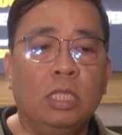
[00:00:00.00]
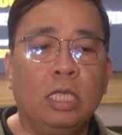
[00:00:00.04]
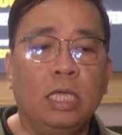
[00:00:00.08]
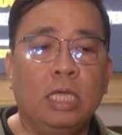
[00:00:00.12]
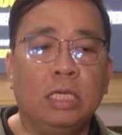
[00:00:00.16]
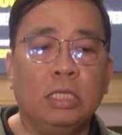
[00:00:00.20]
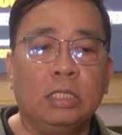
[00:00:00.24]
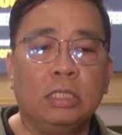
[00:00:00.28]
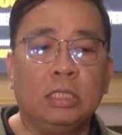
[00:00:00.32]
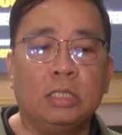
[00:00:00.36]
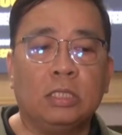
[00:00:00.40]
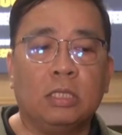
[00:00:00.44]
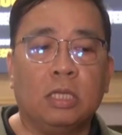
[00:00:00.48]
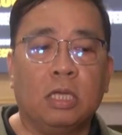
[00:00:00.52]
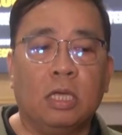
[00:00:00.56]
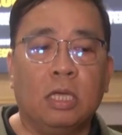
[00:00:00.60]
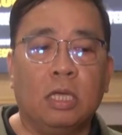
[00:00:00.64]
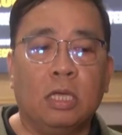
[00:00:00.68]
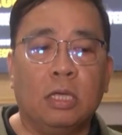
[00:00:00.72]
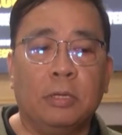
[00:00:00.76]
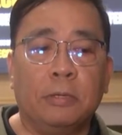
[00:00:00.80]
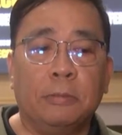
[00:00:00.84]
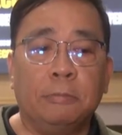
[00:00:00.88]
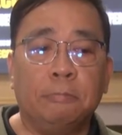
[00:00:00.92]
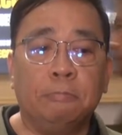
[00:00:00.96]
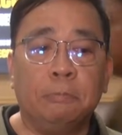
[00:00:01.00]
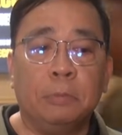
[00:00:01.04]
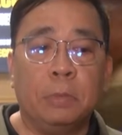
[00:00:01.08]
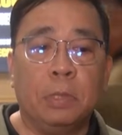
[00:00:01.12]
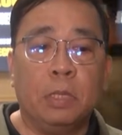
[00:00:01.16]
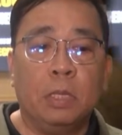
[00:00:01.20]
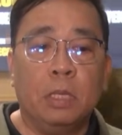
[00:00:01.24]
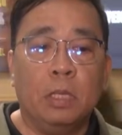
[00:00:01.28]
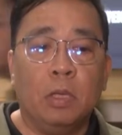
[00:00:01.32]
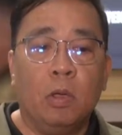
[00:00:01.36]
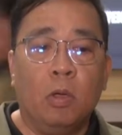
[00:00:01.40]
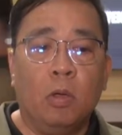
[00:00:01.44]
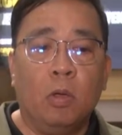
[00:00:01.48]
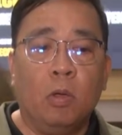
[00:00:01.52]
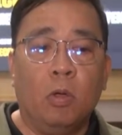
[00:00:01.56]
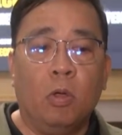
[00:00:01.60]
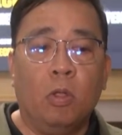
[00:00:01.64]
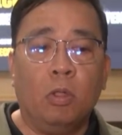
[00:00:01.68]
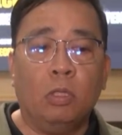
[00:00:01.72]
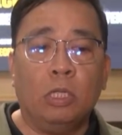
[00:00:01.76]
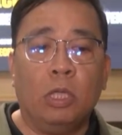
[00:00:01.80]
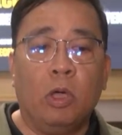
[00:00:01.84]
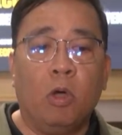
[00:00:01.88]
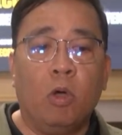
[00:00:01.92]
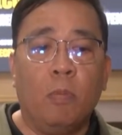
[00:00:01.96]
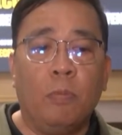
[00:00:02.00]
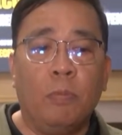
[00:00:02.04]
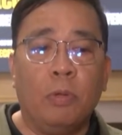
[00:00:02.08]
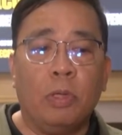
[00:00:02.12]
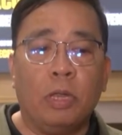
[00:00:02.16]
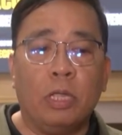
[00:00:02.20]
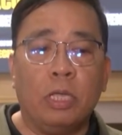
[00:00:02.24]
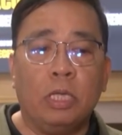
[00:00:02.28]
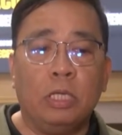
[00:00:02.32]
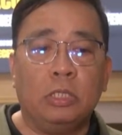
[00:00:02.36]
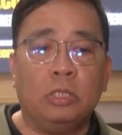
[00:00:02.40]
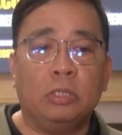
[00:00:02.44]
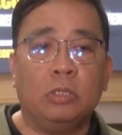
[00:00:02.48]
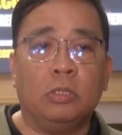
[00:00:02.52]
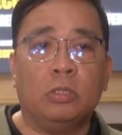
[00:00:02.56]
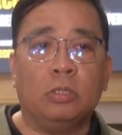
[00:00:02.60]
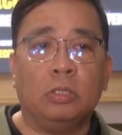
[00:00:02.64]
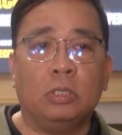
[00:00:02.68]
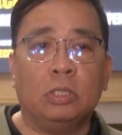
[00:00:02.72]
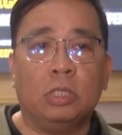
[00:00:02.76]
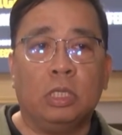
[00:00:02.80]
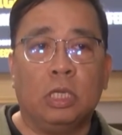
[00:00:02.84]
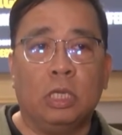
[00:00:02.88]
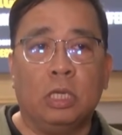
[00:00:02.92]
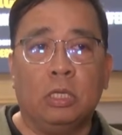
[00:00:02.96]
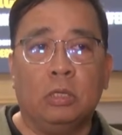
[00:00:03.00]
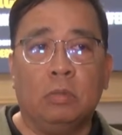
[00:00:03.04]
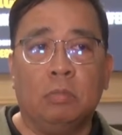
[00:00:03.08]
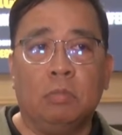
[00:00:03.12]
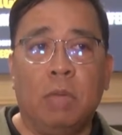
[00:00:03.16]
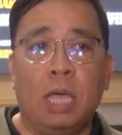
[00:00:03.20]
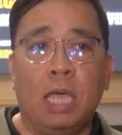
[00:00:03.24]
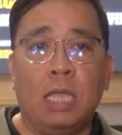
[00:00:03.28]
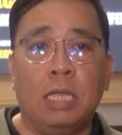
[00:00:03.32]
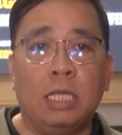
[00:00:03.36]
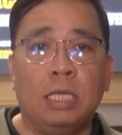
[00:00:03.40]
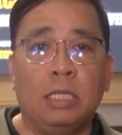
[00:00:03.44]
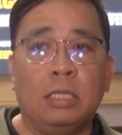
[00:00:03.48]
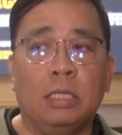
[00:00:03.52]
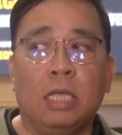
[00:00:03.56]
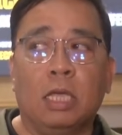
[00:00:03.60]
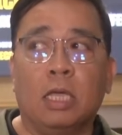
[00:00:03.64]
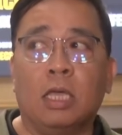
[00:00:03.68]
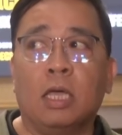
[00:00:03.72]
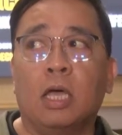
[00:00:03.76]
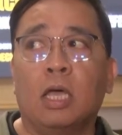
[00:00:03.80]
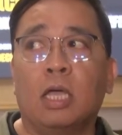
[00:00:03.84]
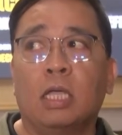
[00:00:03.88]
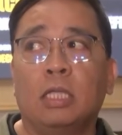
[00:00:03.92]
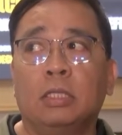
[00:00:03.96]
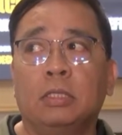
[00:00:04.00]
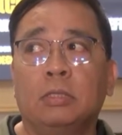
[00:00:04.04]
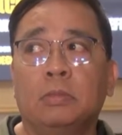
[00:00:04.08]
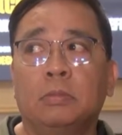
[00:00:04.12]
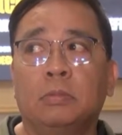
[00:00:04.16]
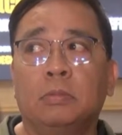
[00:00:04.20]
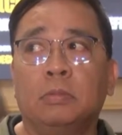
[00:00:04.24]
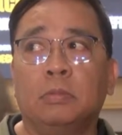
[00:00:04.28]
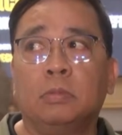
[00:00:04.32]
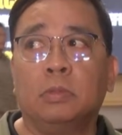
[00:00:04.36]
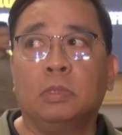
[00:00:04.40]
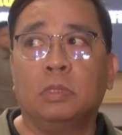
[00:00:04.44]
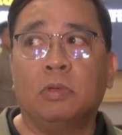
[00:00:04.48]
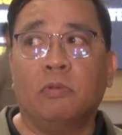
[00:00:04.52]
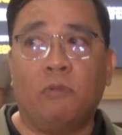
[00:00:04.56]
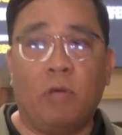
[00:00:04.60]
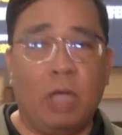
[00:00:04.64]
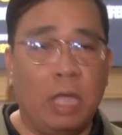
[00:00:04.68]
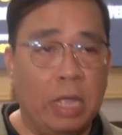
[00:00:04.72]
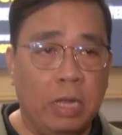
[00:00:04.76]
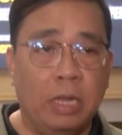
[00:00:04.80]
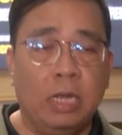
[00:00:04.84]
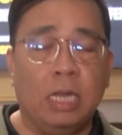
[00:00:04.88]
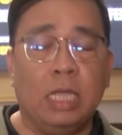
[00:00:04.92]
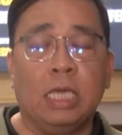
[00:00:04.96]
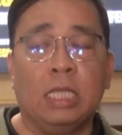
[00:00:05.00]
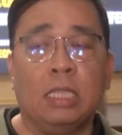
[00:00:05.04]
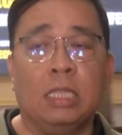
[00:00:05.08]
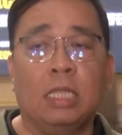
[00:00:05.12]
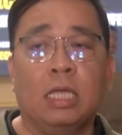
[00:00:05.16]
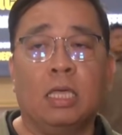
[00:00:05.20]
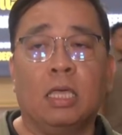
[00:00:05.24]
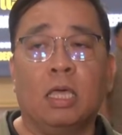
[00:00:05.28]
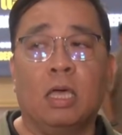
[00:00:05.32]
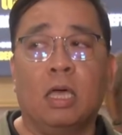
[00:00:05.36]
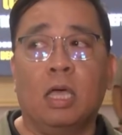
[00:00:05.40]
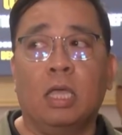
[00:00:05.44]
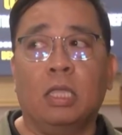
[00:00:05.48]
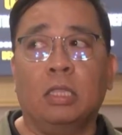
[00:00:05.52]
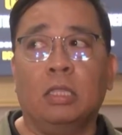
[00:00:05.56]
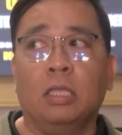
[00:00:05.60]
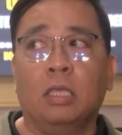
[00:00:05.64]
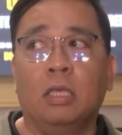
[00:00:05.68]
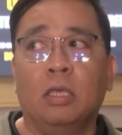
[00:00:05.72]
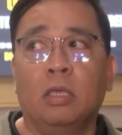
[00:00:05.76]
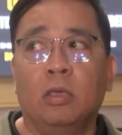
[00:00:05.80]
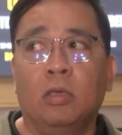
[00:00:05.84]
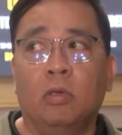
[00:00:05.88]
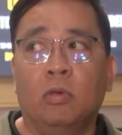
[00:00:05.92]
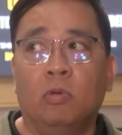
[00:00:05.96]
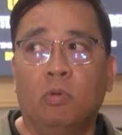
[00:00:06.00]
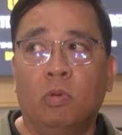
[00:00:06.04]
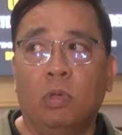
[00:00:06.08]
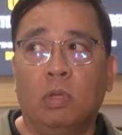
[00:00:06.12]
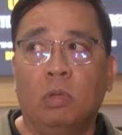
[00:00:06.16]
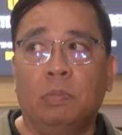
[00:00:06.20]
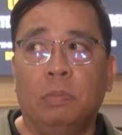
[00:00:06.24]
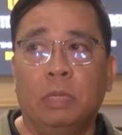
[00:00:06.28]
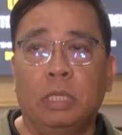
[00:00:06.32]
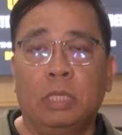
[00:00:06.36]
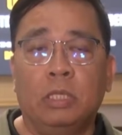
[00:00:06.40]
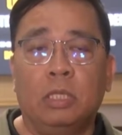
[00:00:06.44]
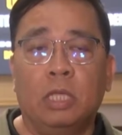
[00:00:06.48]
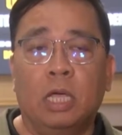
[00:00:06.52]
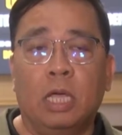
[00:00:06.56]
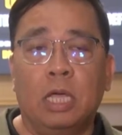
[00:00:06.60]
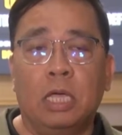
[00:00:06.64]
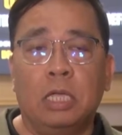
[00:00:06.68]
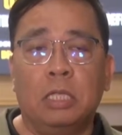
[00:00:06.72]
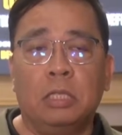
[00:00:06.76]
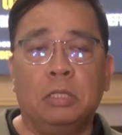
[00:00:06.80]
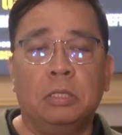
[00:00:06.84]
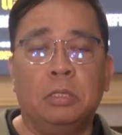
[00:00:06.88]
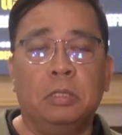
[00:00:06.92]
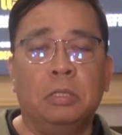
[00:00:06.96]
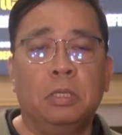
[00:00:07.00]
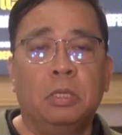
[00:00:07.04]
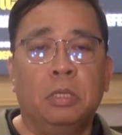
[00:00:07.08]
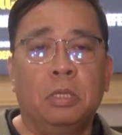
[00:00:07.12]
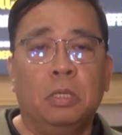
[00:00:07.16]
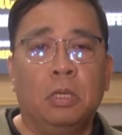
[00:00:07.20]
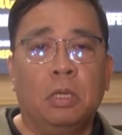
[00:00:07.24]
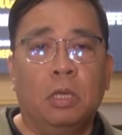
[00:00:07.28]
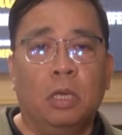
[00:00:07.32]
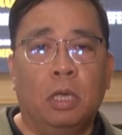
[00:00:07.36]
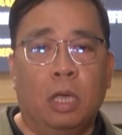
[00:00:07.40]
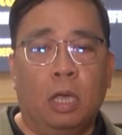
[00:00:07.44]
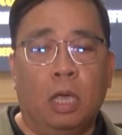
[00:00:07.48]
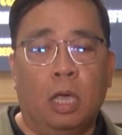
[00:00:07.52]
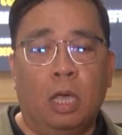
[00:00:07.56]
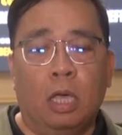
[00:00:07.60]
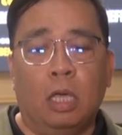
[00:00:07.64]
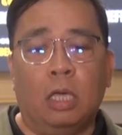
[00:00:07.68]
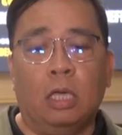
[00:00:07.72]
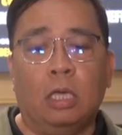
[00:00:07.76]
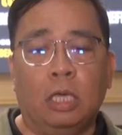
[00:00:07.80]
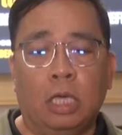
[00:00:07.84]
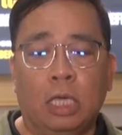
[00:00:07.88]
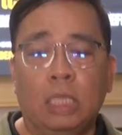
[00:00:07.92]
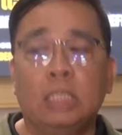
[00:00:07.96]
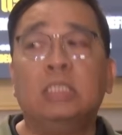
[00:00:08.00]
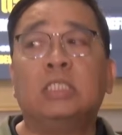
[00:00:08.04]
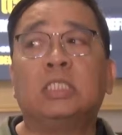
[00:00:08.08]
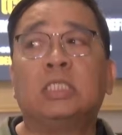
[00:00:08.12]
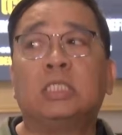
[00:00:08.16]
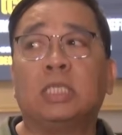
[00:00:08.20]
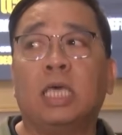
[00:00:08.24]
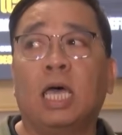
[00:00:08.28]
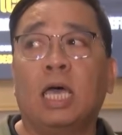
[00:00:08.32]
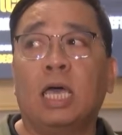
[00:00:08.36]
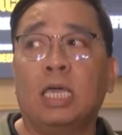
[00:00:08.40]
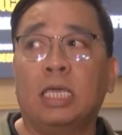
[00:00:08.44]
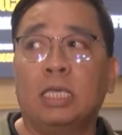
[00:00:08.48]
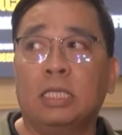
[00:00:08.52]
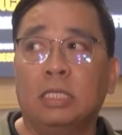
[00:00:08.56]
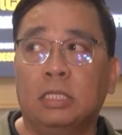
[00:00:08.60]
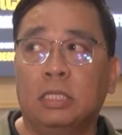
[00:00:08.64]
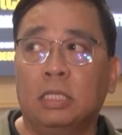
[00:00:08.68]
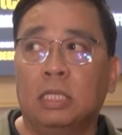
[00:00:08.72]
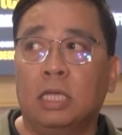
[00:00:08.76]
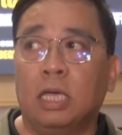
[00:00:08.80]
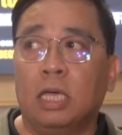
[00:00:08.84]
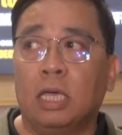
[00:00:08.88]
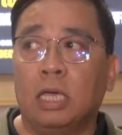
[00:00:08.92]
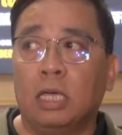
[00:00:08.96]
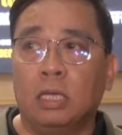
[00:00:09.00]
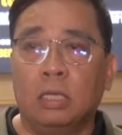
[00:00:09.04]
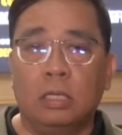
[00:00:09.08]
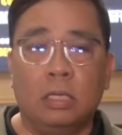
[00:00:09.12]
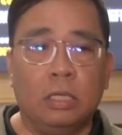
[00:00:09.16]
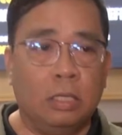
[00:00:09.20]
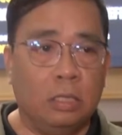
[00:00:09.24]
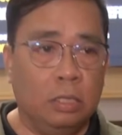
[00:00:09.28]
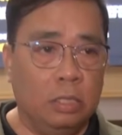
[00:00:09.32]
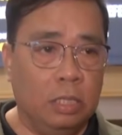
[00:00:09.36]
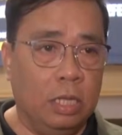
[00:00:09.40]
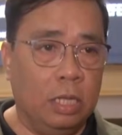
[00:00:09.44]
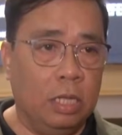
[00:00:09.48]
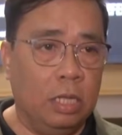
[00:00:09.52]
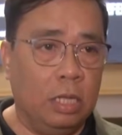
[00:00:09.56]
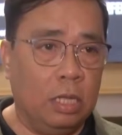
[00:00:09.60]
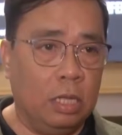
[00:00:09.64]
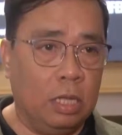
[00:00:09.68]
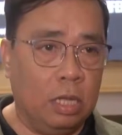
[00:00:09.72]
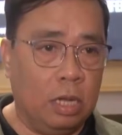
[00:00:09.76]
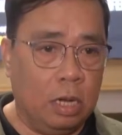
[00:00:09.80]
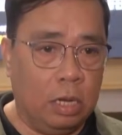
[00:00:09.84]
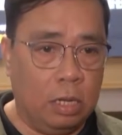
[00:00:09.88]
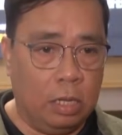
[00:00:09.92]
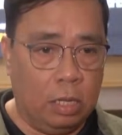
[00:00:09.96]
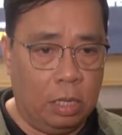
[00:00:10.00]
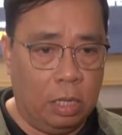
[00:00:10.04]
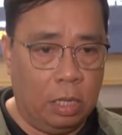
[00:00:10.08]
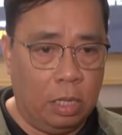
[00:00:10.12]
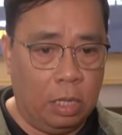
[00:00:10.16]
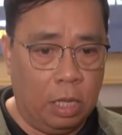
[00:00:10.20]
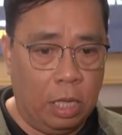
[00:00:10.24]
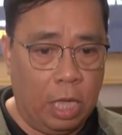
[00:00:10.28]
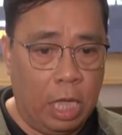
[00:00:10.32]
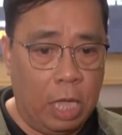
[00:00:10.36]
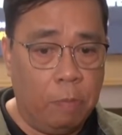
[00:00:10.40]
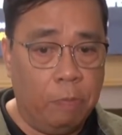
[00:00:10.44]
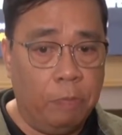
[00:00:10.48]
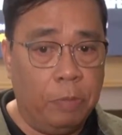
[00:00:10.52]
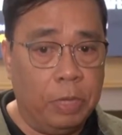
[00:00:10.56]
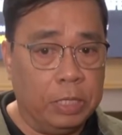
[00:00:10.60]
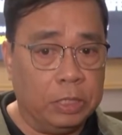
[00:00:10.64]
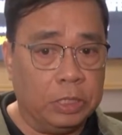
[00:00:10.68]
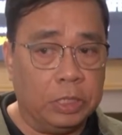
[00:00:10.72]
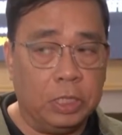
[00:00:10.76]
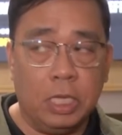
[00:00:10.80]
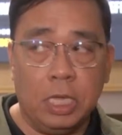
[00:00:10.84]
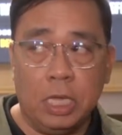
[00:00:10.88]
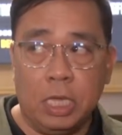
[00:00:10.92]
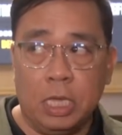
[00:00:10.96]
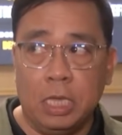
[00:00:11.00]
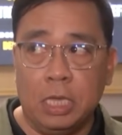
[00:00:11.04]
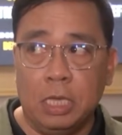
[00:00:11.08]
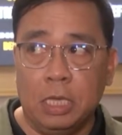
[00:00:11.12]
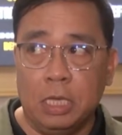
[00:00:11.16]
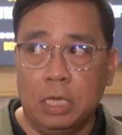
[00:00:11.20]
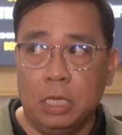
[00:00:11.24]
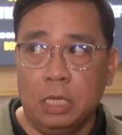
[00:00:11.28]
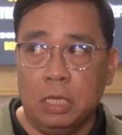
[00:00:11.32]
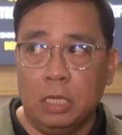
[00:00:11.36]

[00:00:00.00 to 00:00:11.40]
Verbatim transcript: With this, uh, all the operations in manning the gun, firing the gun, will be done uh, inside the, the uh, APC.